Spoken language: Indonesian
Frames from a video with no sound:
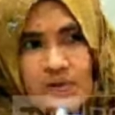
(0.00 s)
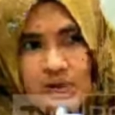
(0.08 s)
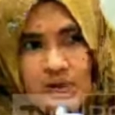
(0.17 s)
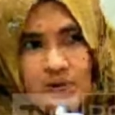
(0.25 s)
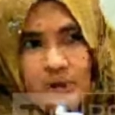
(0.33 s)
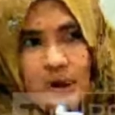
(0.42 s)

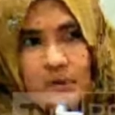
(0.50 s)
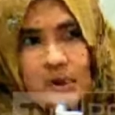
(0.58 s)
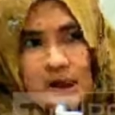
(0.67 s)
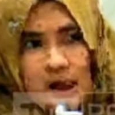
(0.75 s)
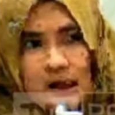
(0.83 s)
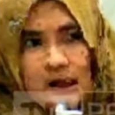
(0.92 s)
sedikit Pak,
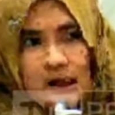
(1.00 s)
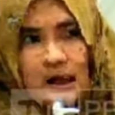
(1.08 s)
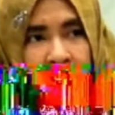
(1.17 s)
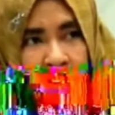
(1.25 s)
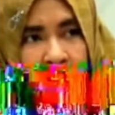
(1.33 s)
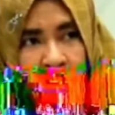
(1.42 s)
besar
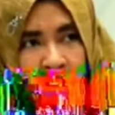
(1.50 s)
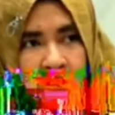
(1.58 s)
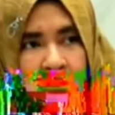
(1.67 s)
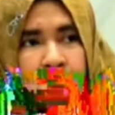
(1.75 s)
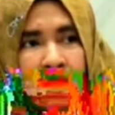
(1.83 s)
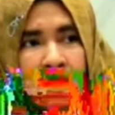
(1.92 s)
sekali dan ini yang
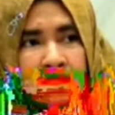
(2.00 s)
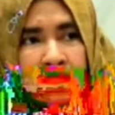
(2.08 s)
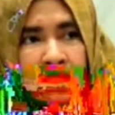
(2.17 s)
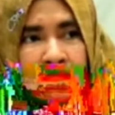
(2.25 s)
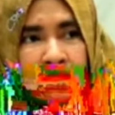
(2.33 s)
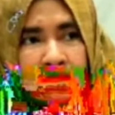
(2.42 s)

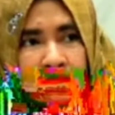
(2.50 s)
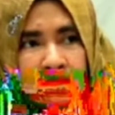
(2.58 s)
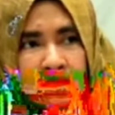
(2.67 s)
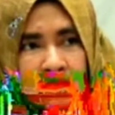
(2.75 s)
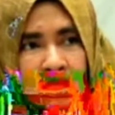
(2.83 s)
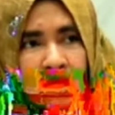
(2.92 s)
terbanyak
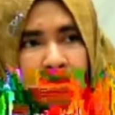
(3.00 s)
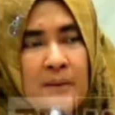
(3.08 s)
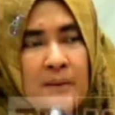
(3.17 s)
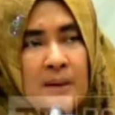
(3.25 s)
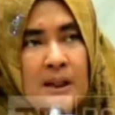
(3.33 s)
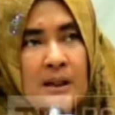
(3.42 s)
di antara
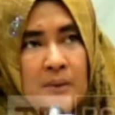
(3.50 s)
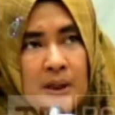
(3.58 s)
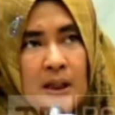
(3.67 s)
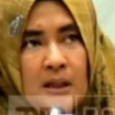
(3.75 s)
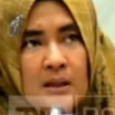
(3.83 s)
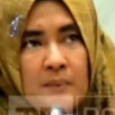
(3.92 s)
PMN yang
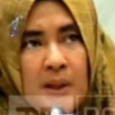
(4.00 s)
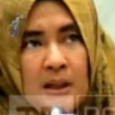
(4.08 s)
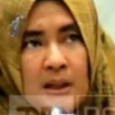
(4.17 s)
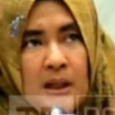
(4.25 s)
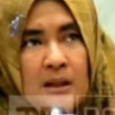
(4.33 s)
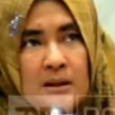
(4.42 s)
diberikan
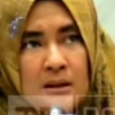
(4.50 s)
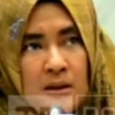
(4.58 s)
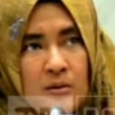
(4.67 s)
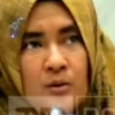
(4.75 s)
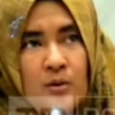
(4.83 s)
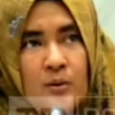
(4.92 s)
kepada
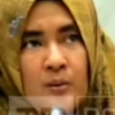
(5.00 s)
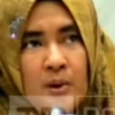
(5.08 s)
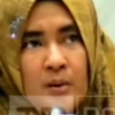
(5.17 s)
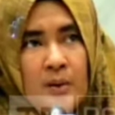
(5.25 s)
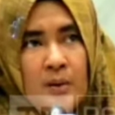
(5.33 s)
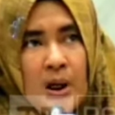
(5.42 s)
seluruh
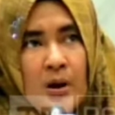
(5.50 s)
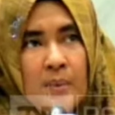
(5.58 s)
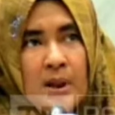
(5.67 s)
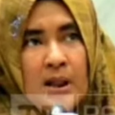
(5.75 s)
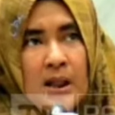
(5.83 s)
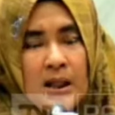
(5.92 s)
eh,
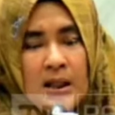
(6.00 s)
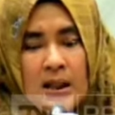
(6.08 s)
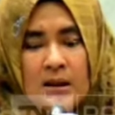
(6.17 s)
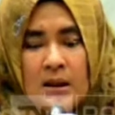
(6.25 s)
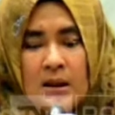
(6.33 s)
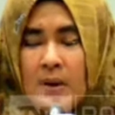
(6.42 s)
BUMN yang ada.
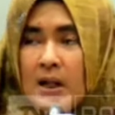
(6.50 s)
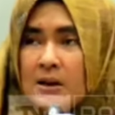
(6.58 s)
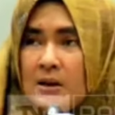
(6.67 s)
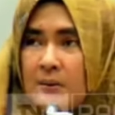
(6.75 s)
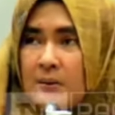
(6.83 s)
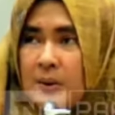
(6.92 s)
Terima
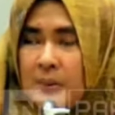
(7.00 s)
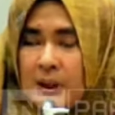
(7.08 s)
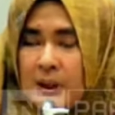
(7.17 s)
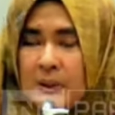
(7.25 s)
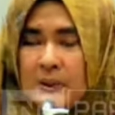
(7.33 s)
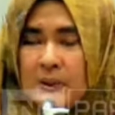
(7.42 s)
kasih
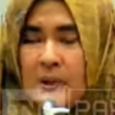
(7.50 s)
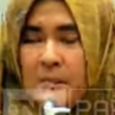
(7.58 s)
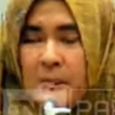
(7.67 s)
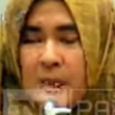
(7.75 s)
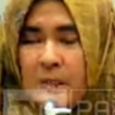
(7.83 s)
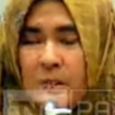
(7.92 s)
pimpinan.
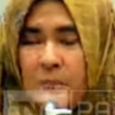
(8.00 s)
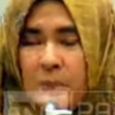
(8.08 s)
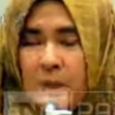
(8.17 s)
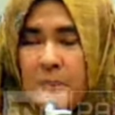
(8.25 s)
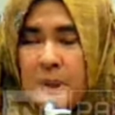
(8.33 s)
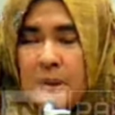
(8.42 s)
Assalamualaikum
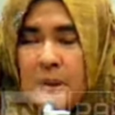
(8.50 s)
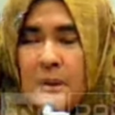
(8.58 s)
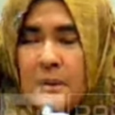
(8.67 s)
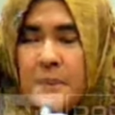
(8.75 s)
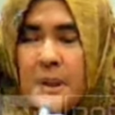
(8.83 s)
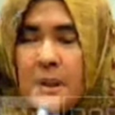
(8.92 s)

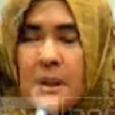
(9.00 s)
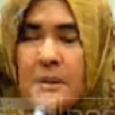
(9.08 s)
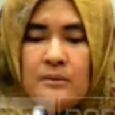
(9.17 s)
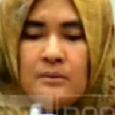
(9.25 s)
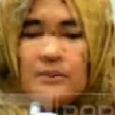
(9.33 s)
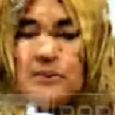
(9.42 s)
warahmatullahi
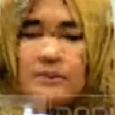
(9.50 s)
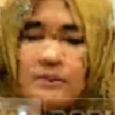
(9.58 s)
wabarakatuh.